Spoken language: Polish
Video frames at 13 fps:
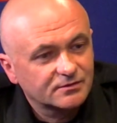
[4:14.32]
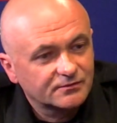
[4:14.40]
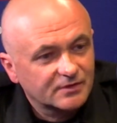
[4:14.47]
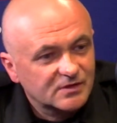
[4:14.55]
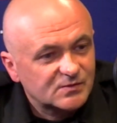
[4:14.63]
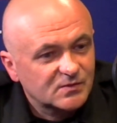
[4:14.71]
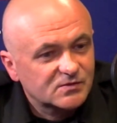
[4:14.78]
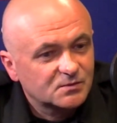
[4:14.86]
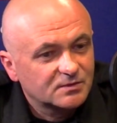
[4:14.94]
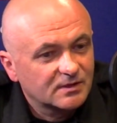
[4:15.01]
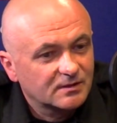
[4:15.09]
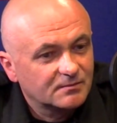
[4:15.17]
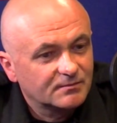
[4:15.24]
w jaki sposób
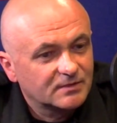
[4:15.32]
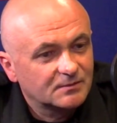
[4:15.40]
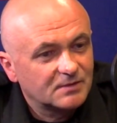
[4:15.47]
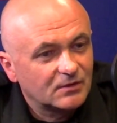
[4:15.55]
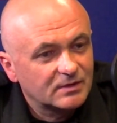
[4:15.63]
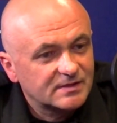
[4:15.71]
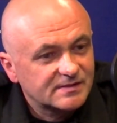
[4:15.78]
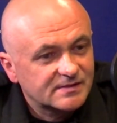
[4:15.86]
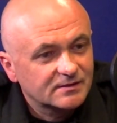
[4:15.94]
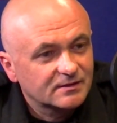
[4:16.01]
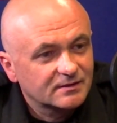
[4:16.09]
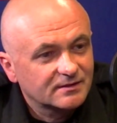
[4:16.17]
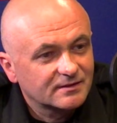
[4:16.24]
te, te małe
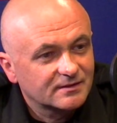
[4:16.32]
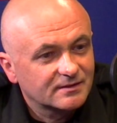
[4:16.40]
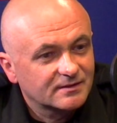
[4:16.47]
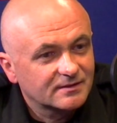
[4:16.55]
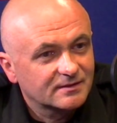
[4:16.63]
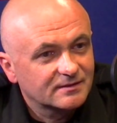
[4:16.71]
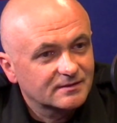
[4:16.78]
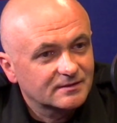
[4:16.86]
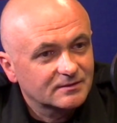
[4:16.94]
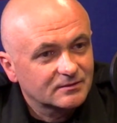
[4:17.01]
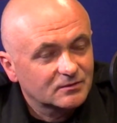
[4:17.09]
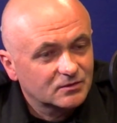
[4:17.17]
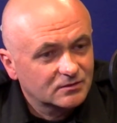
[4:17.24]
lisy. A, bo to były
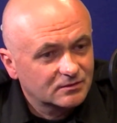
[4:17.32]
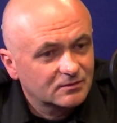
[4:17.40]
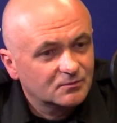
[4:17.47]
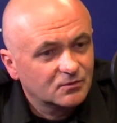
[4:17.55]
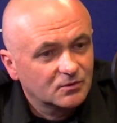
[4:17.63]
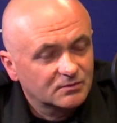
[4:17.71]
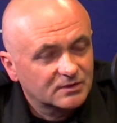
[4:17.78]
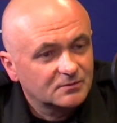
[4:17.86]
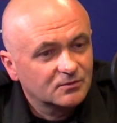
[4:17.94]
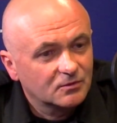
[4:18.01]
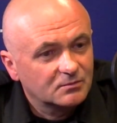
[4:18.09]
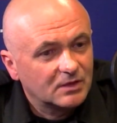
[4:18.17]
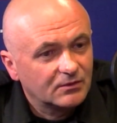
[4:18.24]
małe lisy, to tak? By, to
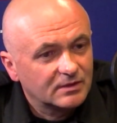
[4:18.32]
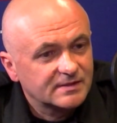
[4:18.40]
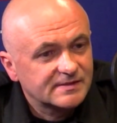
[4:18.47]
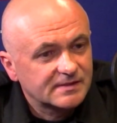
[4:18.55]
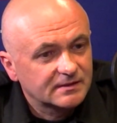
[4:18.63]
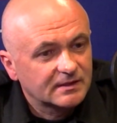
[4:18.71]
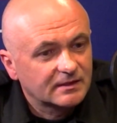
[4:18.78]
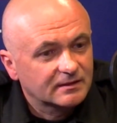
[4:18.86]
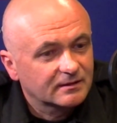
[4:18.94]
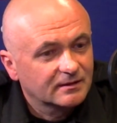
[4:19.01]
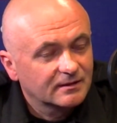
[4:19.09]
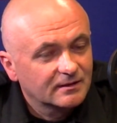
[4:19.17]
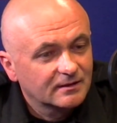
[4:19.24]
były małe lisy,
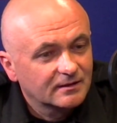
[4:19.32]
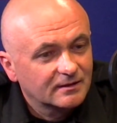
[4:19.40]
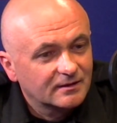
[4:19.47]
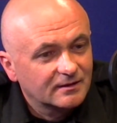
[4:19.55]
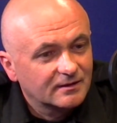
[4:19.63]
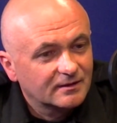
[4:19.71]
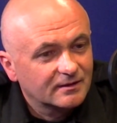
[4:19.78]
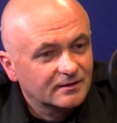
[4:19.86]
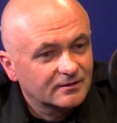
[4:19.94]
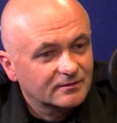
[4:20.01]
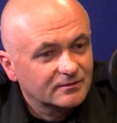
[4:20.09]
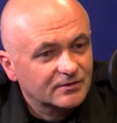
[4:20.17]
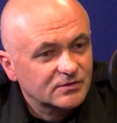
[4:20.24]
tak.
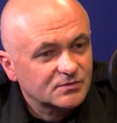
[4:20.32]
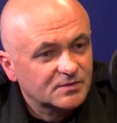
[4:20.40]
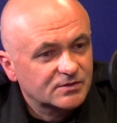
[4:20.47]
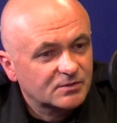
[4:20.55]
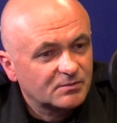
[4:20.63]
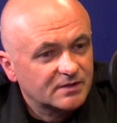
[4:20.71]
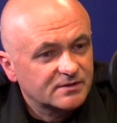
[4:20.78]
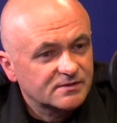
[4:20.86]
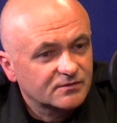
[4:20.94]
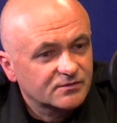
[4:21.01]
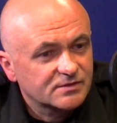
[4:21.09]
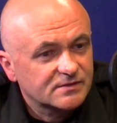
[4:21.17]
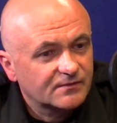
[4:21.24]
E, no w każdym razie pani z
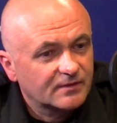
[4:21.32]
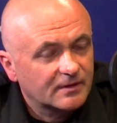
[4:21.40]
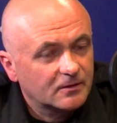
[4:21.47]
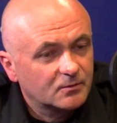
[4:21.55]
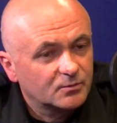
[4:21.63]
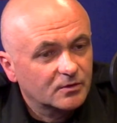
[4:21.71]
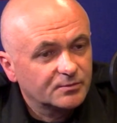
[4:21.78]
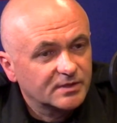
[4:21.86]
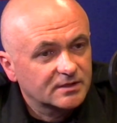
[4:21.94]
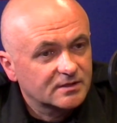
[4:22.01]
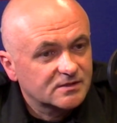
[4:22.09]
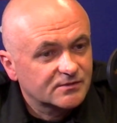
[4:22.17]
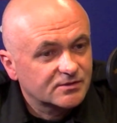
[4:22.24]
Towarzystwa
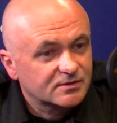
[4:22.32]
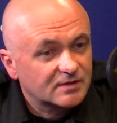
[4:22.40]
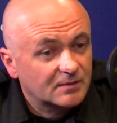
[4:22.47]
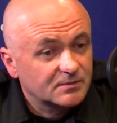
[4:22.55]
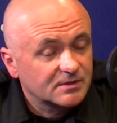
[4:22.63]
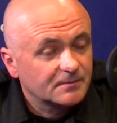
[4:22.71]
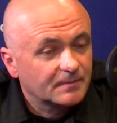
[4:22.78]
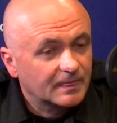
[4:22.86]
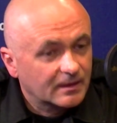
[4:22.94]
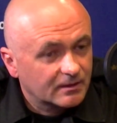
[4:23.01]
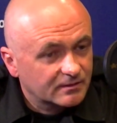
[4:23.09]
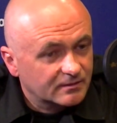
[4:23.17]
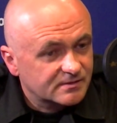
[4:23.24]
Opieki nad Zwierzętami
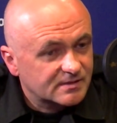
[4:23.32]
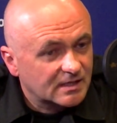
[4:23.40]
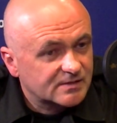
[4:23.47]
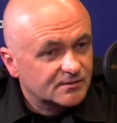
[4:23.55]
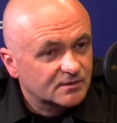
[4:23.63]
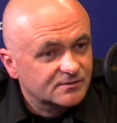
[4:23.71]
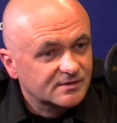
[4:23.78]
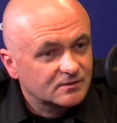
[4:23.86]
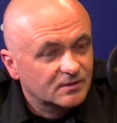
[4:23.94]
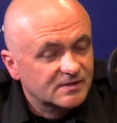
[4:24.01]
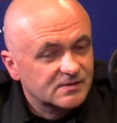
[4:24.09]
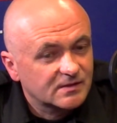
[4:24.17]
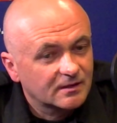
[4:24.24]
e, znalazła tą
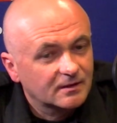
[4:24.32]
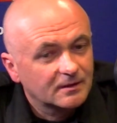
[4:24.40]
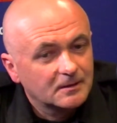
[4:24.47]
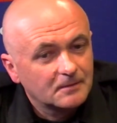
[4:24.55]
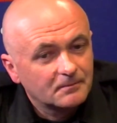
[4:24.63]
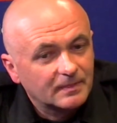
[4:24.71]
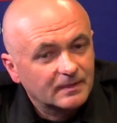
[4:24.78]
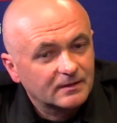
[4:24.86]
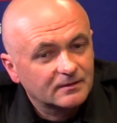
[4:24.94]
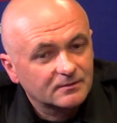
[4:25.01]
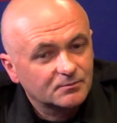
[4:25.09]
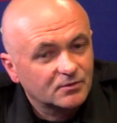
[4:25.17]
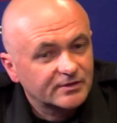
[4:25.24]
sytuację,
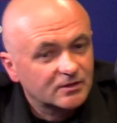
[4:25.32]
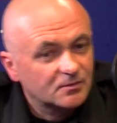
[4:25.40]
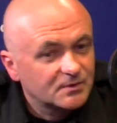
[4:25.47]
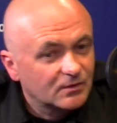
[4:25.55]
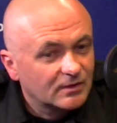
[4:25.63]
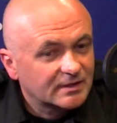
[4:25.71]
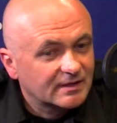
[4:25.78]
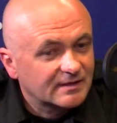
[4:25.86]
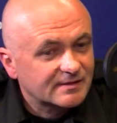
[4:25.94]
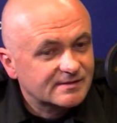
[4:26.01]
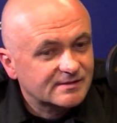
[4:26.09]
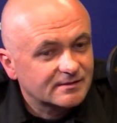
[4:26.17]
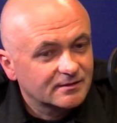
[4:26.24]
e, powiadomiła
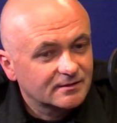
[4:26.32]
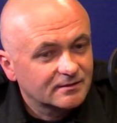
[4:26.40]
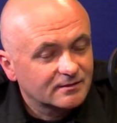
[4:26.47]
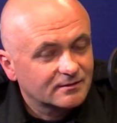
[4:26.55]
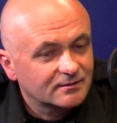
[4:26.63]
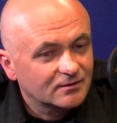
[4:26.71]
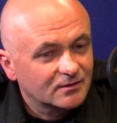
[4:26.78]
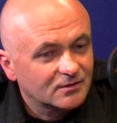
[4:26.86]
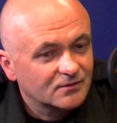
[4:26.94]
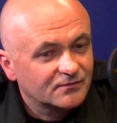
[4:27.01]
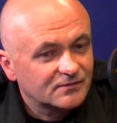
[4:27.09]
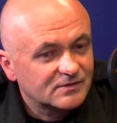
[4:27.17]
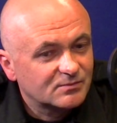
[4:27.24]
nas, no
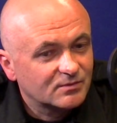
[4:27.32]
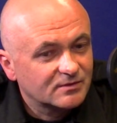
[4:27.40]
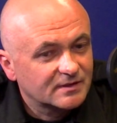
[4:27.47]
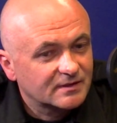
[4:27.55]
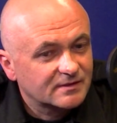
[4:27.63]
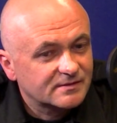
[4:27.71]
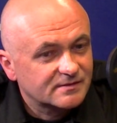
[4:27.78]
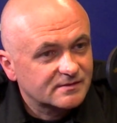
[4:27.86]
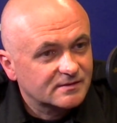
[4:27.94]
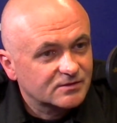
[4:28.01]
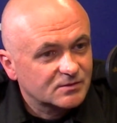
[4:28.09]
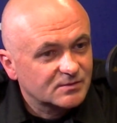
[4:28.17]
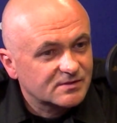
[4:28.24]
i wspólnie z
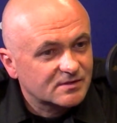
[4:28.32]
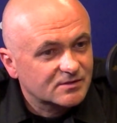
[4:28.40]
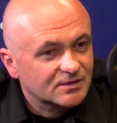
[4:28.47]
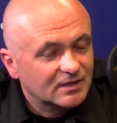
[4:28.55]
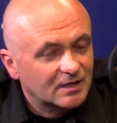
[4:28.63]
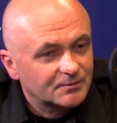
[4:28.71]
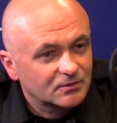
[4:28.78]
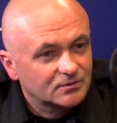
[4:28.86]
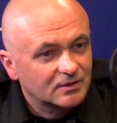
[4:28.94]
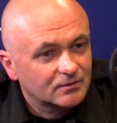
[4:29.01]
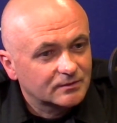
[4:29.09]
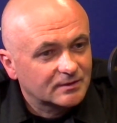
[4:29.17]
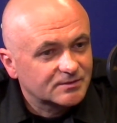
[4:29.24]
naszymi strażakami
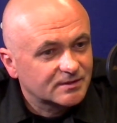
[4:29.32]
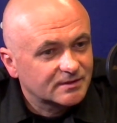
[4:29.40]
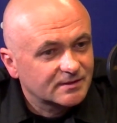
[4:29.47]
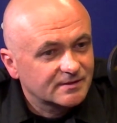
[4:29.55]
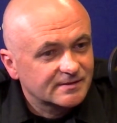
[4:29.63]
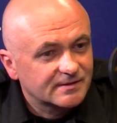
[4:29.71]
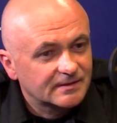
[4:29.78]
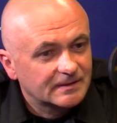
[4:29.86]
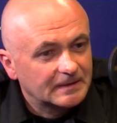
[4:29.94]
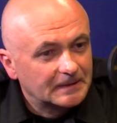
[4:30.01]
udało nam się te liski